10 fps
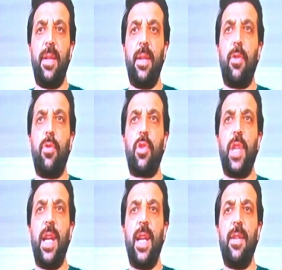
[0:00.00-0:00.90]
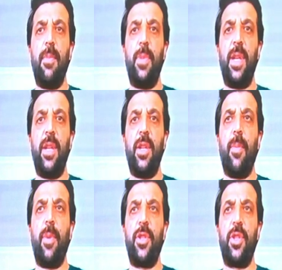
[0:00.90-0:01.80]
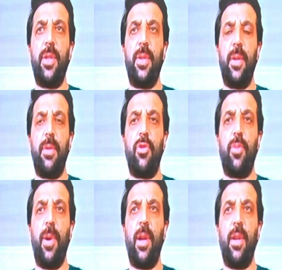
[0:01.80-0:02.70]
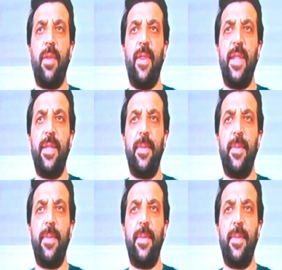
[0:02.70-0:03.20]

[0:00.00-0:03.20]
yükselen bir yabancı düşmanlığı var.